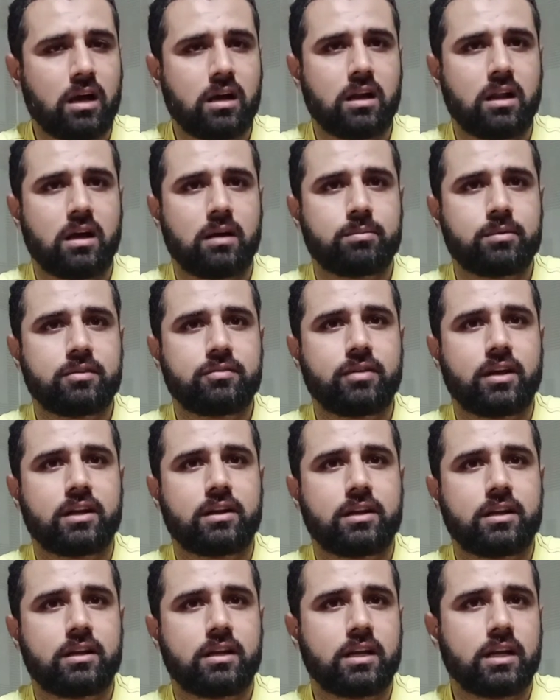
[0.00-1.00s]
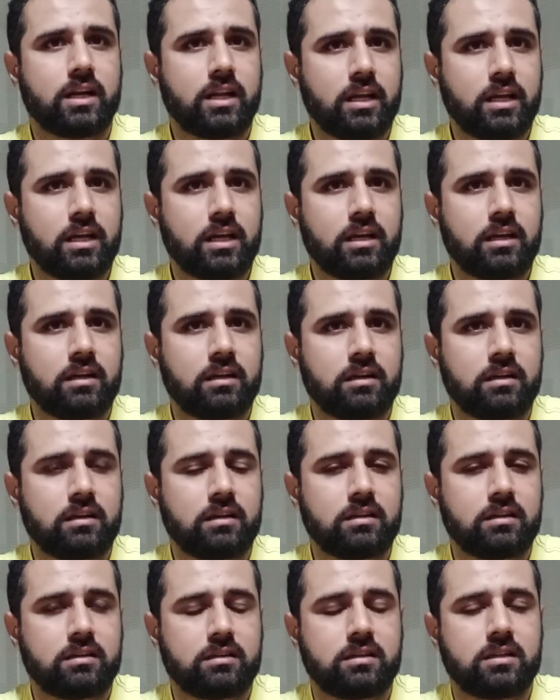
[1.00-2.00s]
अगर आपकी फैक्ट्री डे डे है
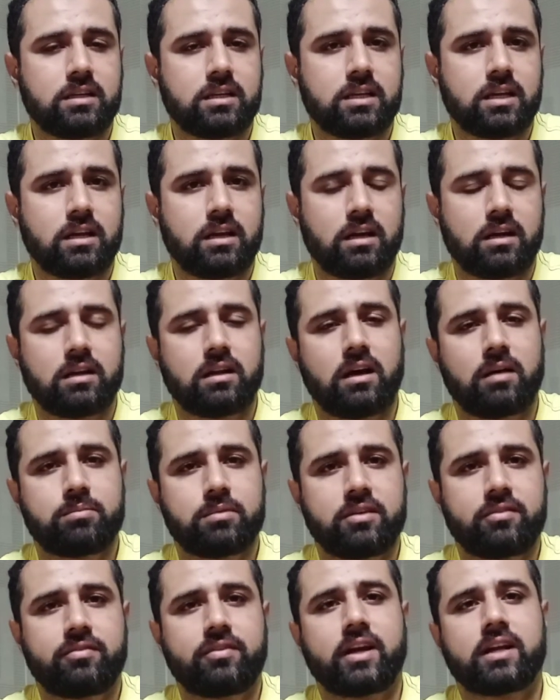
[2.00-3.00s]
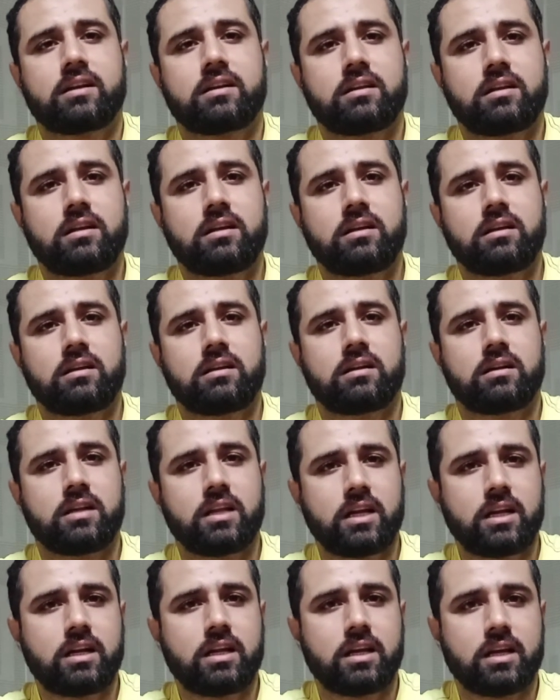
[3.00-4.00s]
ठीक है अगर आपकी फैक्ट्री
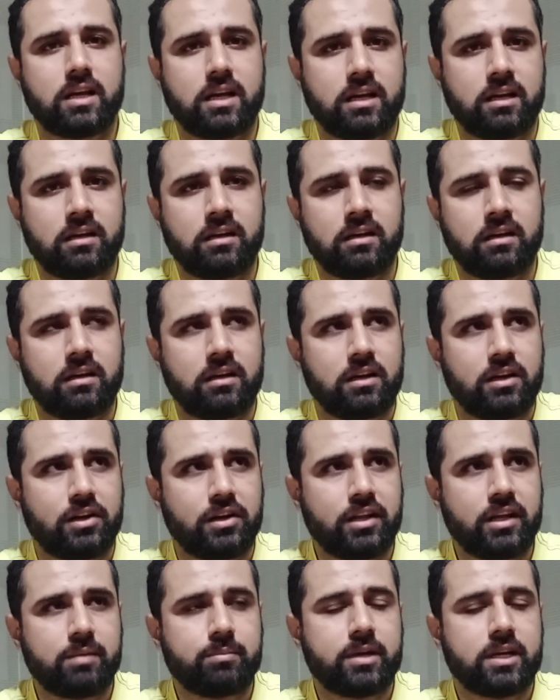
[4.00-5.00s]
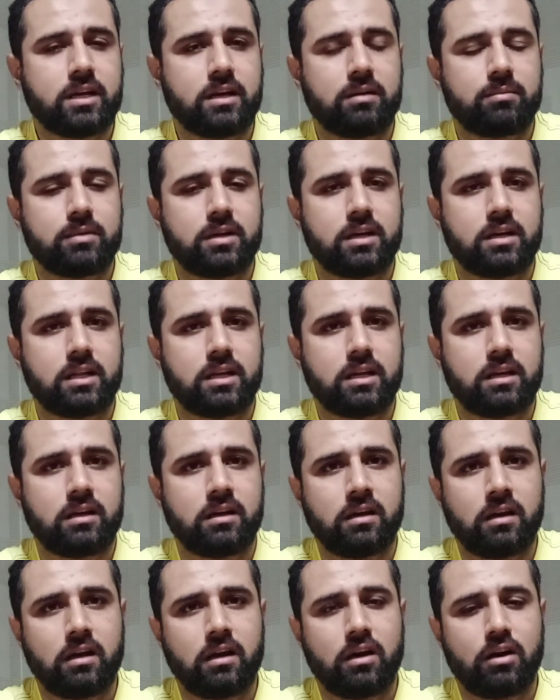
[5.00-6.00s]
डे डे है डे में काम कर रहे हैं
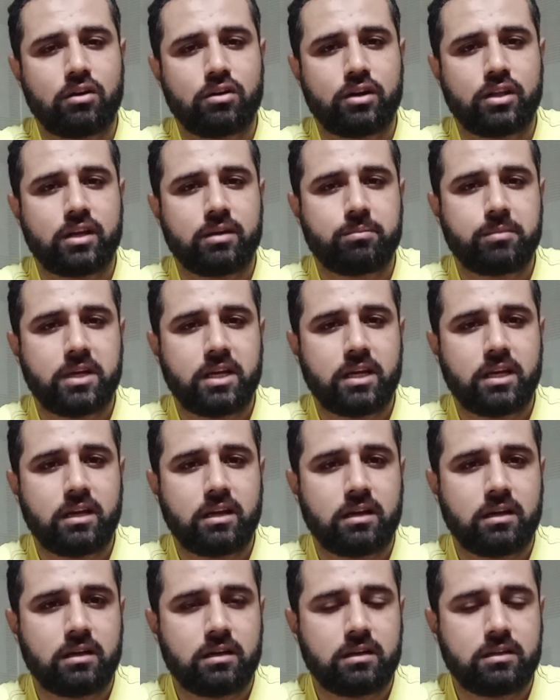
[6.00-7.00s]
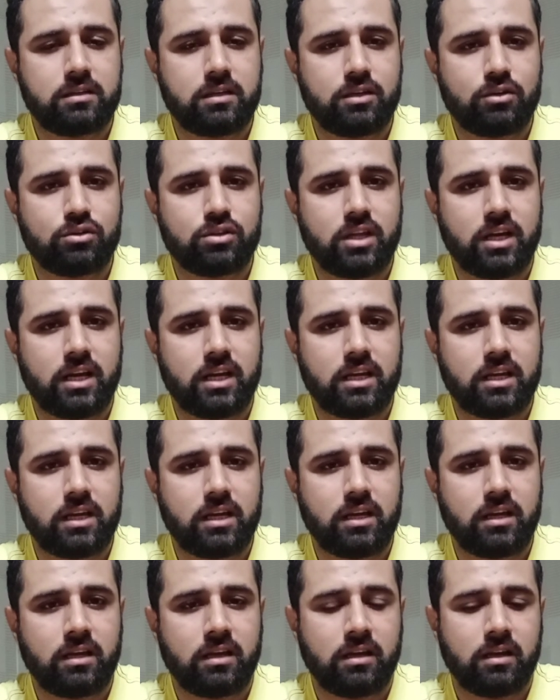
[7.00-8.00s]
डे में ये होता है
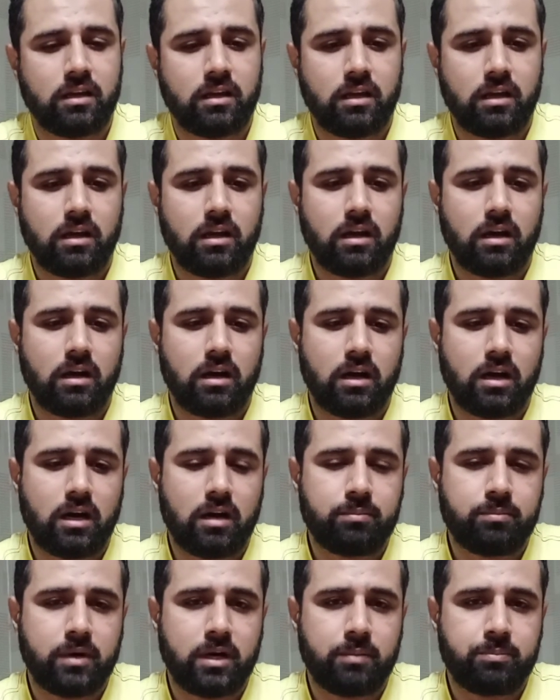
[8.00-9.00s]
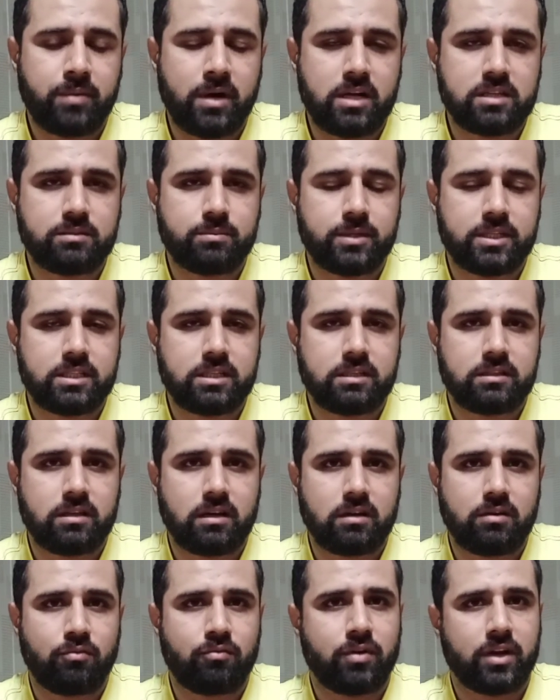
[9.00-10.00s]
कि आप पाँच बजे
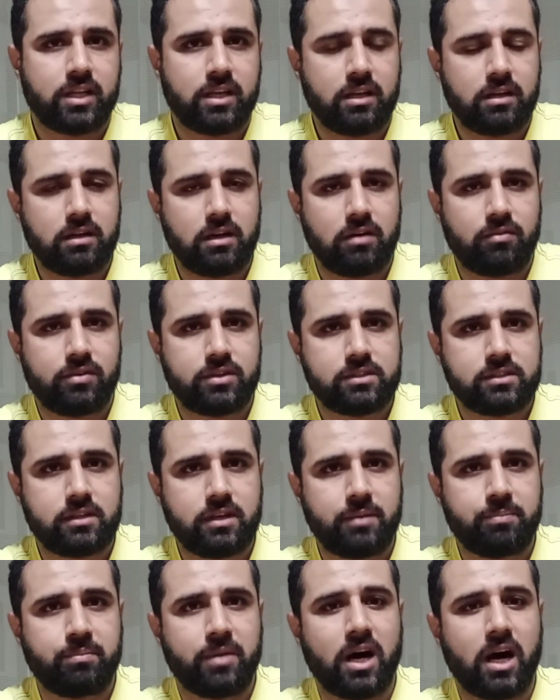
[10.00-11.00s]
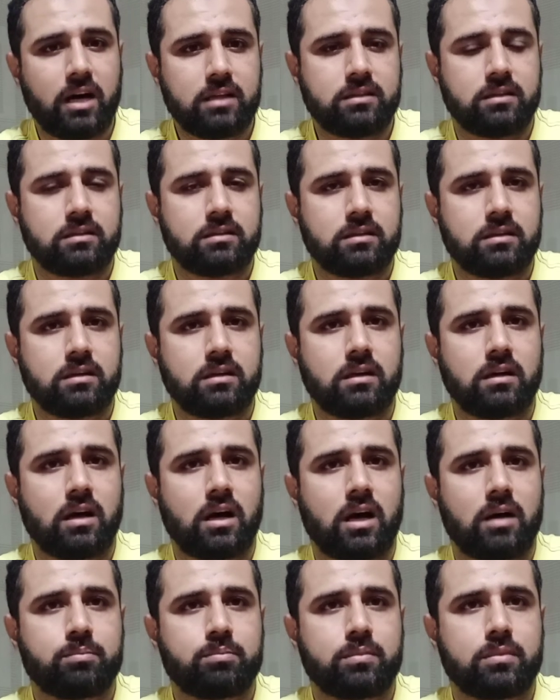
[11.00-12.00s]
तक वर्किंग आवर्स के बाद
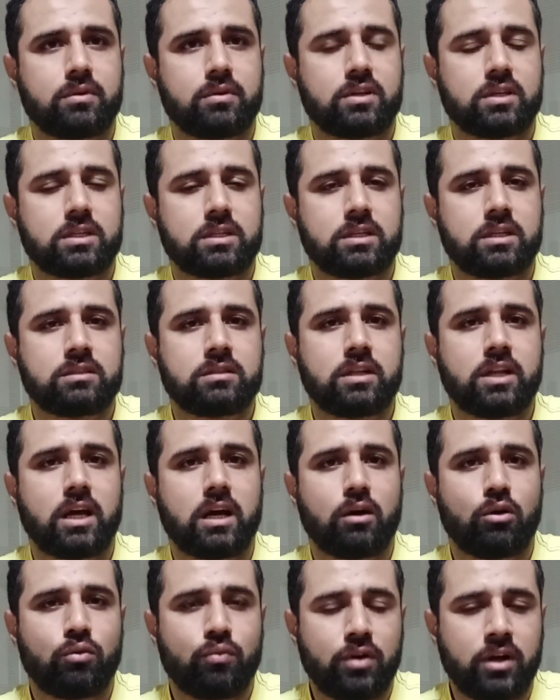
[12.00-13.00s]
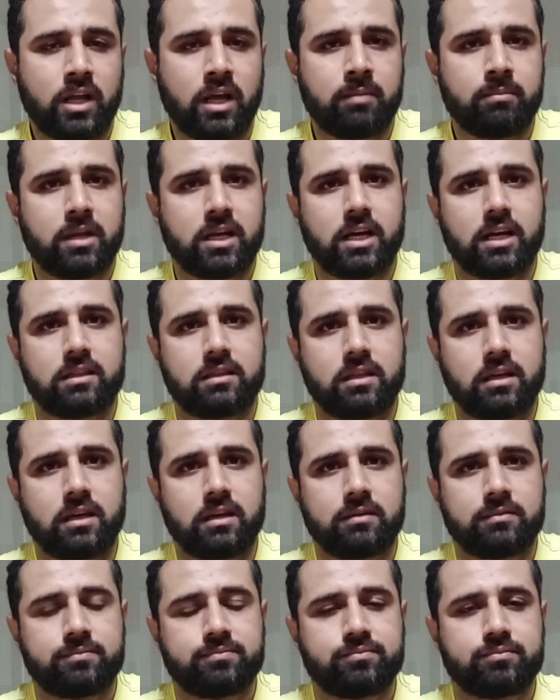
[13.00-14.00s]
आप कितना ओवर टाइम लगाते
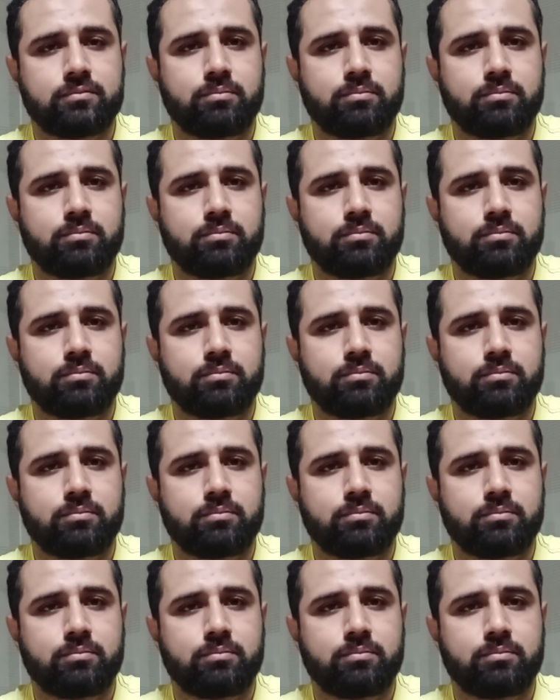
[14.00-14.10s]
हैं